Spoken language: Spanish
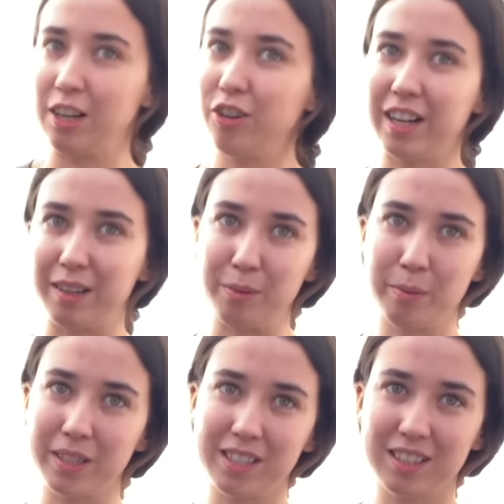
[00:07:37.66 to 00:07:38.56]
ya no la
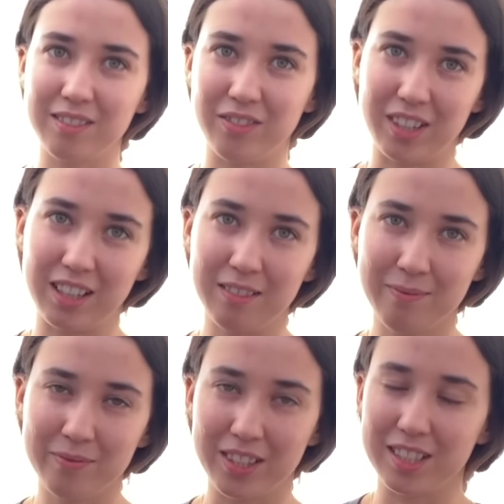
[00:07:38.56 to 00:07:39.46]
revives, ¿verdad?
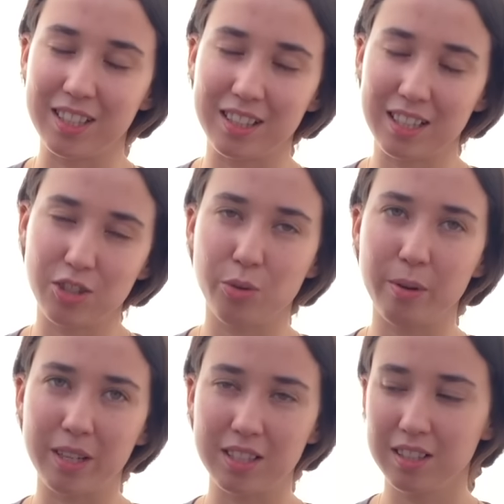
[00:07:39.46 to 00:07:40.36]
Necesitas
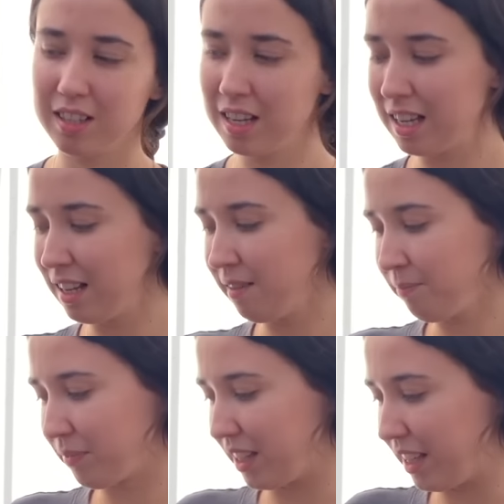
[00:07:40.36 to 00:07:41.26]
nuevas.
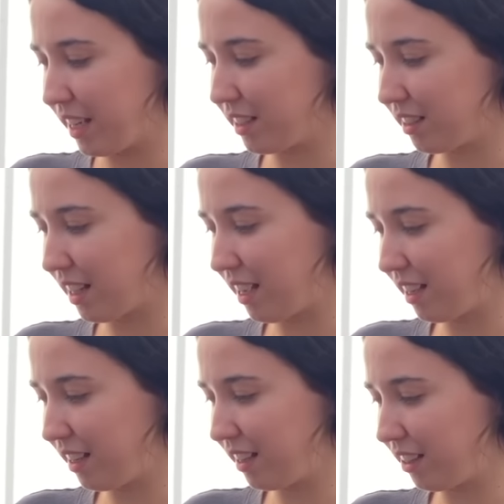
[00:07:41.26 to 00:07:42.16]
Y
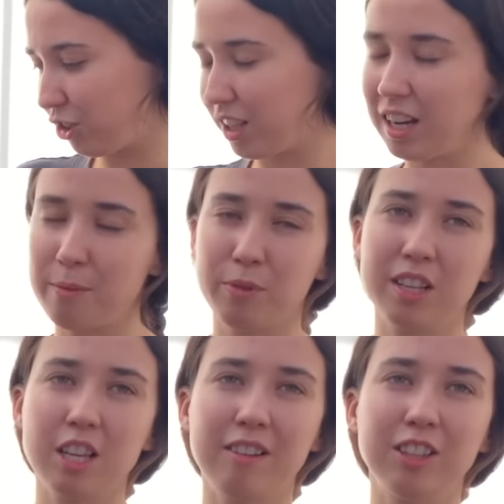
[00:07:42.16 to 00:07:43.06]
esta, o sea, la
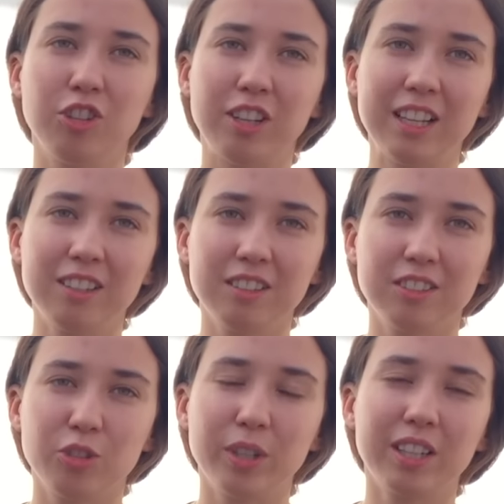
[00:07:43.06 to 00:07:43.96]
puedes abandonar.
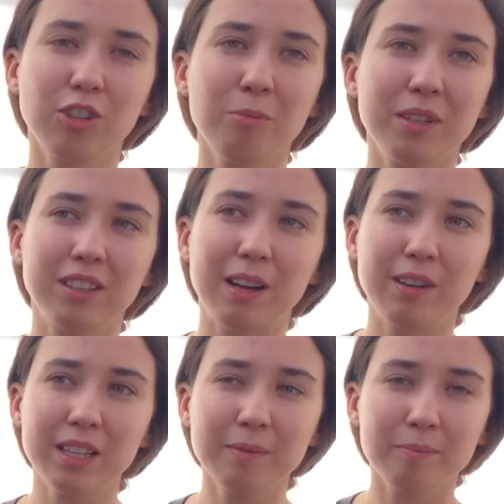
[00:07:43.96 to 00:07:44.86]
No es
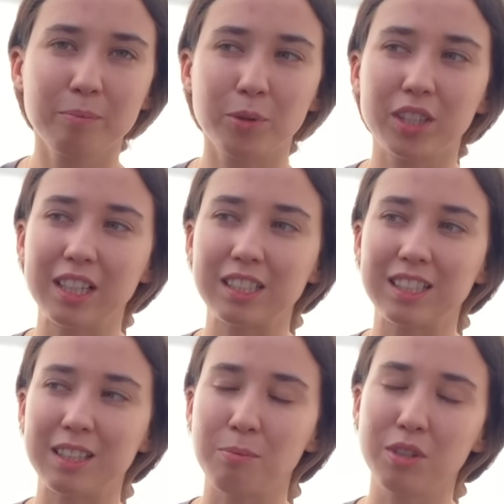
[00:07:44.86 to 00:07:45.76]
recomendable porque
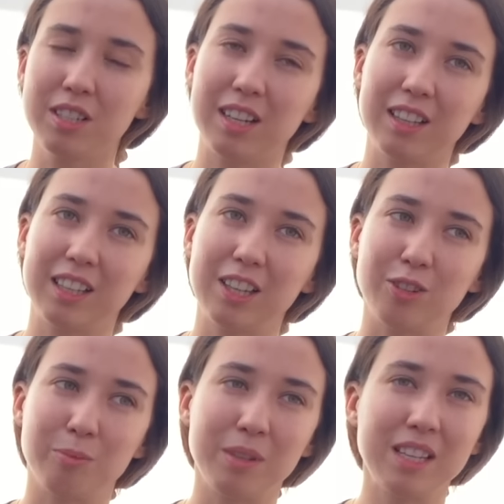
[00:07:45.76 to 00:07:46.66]
si te puede llenar de que
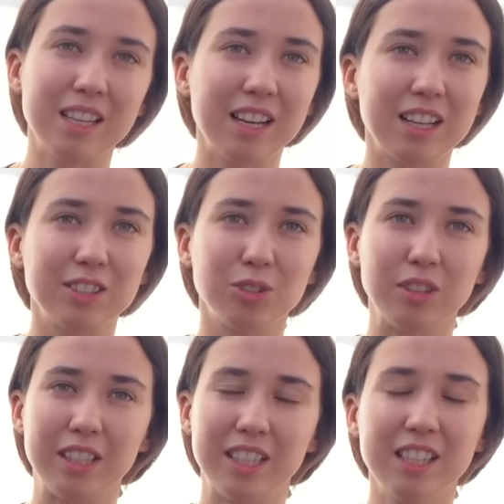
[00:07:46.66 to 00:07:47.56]
de hormigas
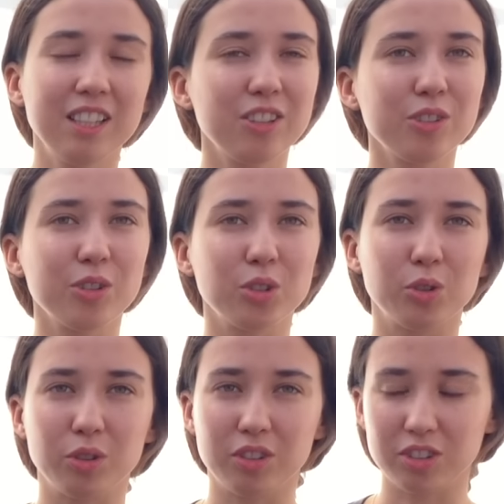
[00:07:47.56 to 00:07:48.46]
o de
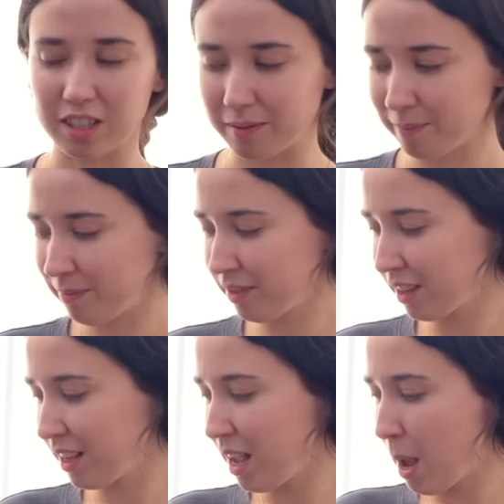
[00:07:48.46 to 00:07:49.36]
grillos o no sé.
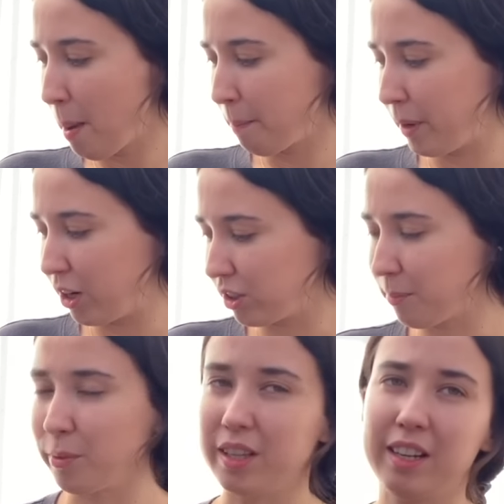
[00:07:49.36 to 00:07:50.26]
Pero
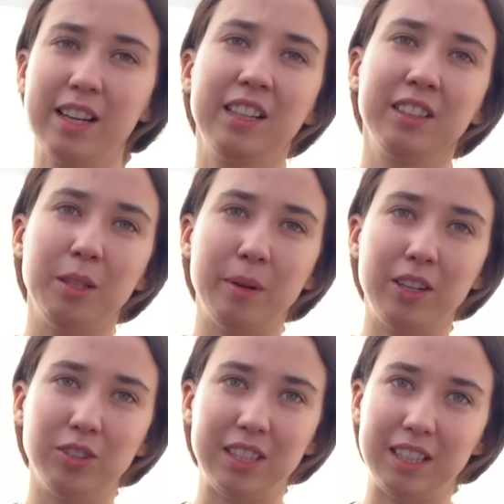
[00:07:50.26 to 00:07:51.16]
se puede
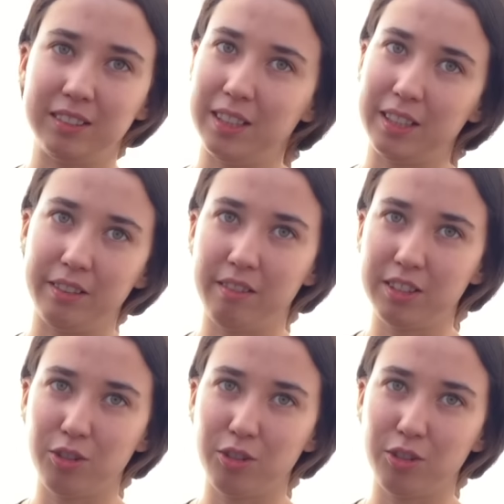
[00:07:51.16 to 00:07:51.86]
reactivar, o sea, se revive